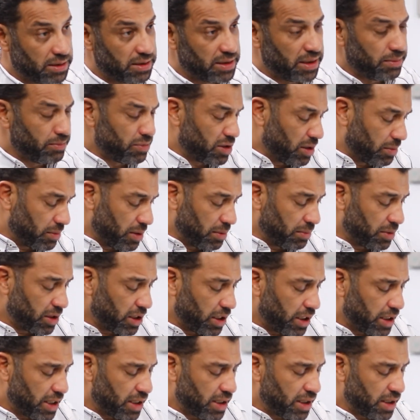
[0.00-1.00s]
زي بالظبط لما
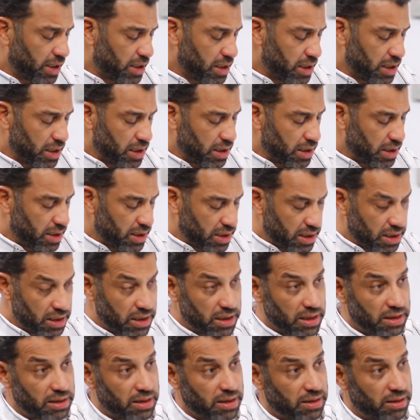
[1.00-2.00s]
تغير
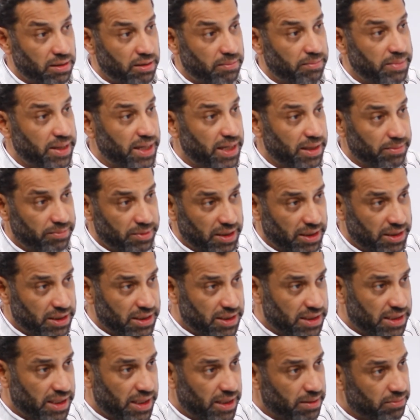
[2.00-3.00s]
الباغه
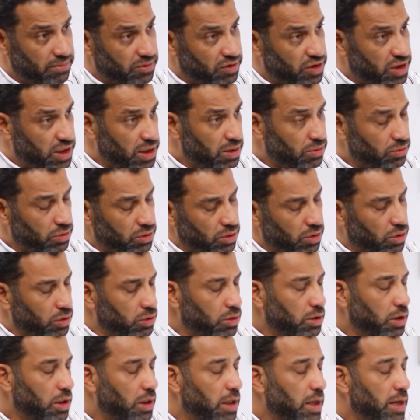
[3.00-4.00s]
بتاعت الساعه تشيل
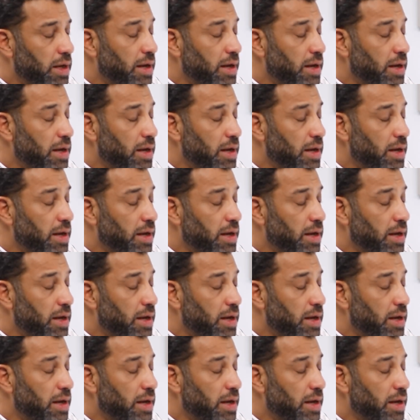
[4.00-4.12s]
وتحط